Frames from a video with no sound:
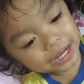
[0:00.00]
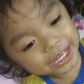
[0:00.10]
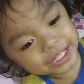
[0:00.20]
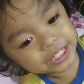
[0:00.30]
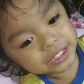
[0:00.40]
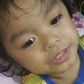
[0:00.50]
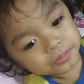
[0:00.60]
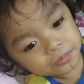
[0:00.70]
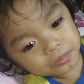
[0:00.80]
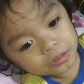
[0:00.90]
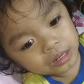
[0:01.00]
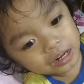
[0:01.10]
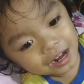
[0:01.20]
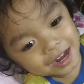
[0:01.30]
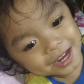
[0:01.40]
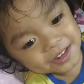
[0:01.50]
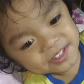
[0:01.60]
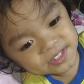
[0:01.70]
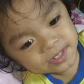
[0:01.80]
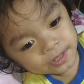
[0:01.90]
Bye,
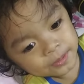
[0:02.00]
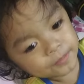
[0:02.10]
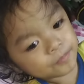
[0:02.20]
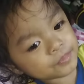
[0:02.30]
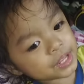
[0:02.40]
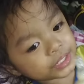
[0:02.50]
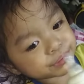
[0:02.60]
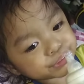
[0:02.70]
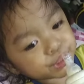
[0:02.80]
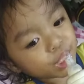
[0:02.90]
guys. Very good.